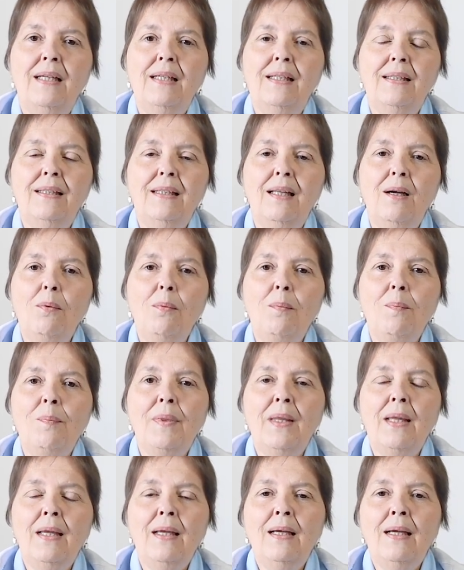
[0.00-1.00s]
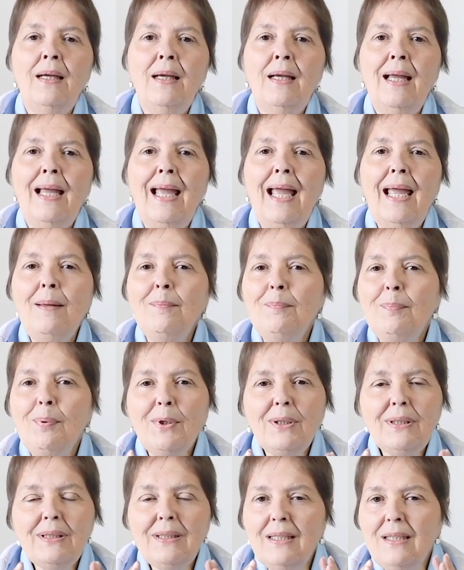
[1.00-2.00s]
Então, é
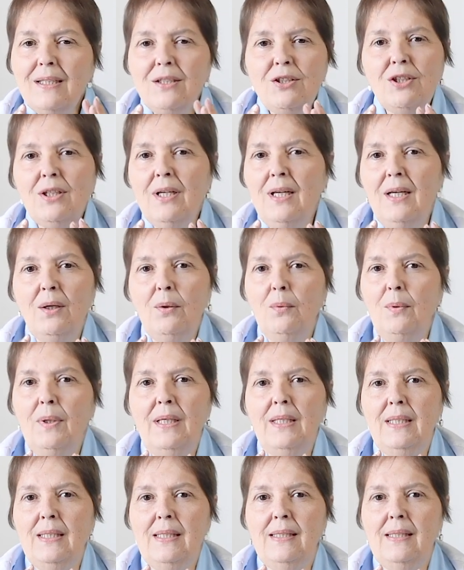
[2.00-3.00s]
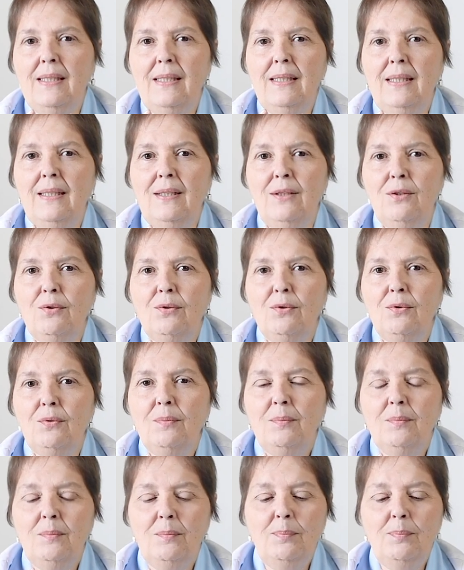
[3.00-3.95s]
importante reconhecer isso,